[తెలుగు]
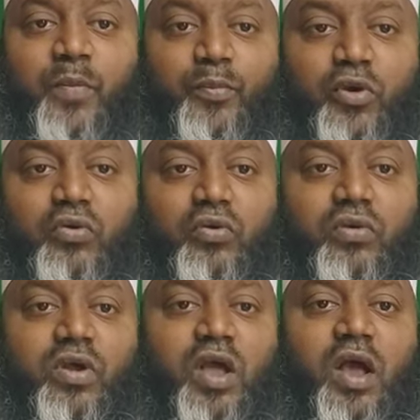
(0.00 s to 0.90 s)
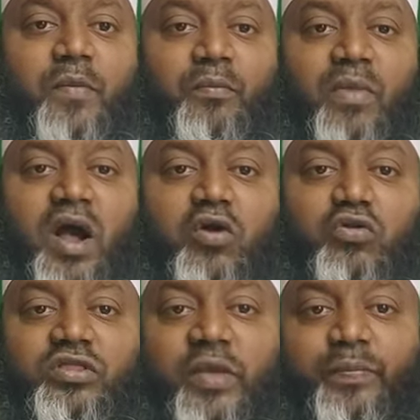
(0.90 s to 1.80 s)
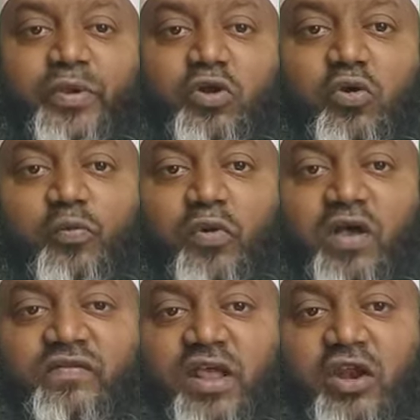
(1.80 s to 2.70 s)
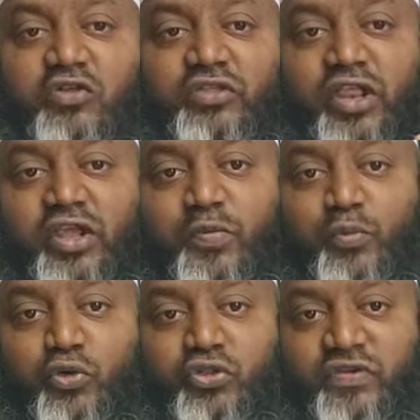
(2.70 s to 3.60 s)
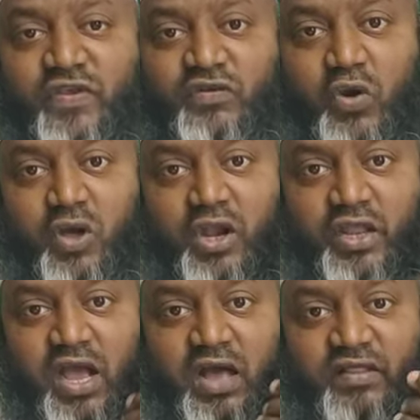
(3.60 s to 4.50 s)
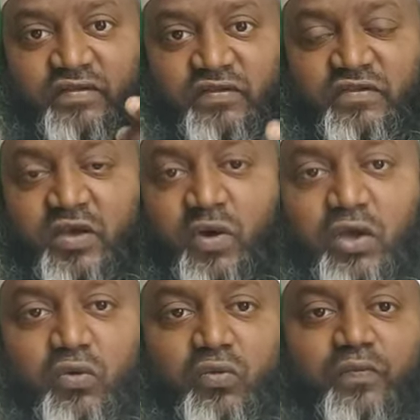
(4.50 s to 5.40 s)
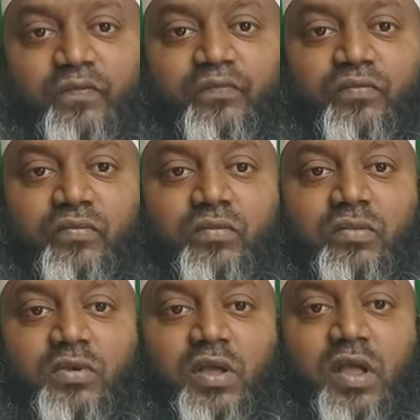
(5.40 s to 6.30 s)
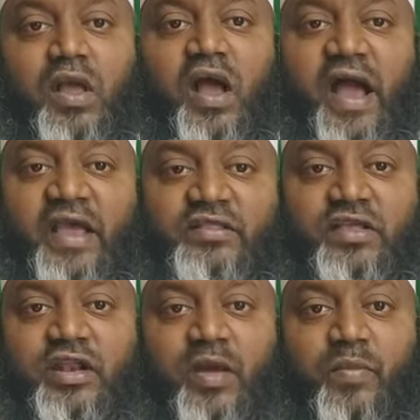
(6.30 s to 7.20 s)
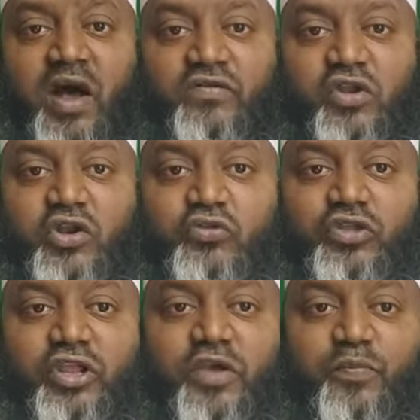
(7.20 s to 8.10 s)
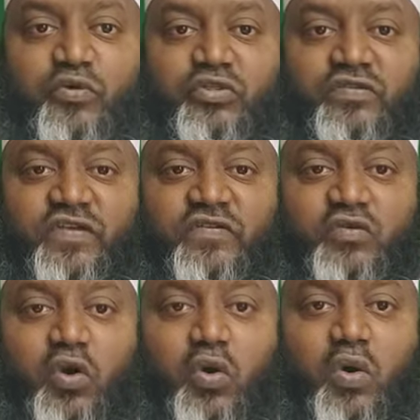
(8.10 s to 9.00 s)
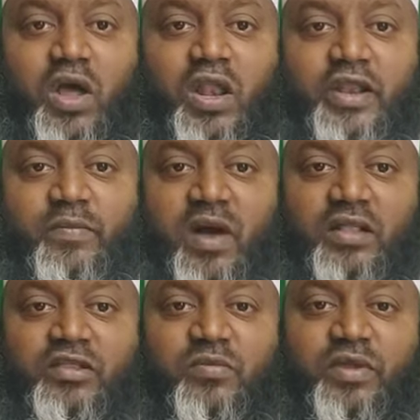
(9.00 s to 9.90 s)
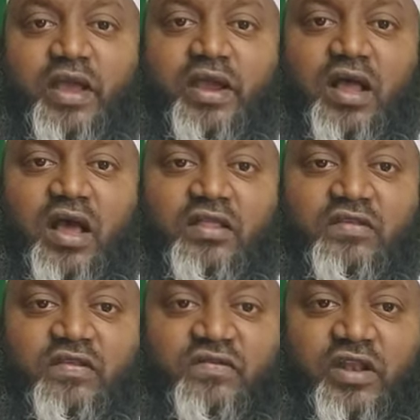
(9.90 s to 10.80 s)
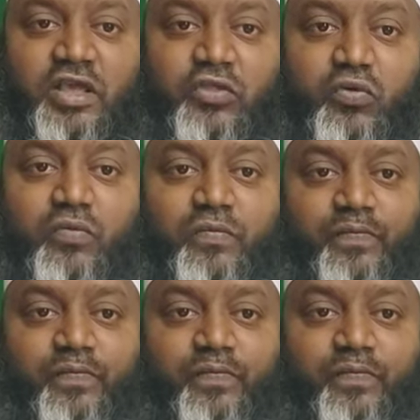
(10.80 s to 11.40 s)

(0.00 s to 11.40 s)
అప్పుడు మాకు తప్పిన ఉపవాసాలను తిరిగి పూర్తి చేసుకోవాలని ఆదేశించేవారు అయితే నమాజులను తిరిగి పూర్తి చేసుకోవాలని మాత్రం ఎక్కడ ఆదేశించలేదు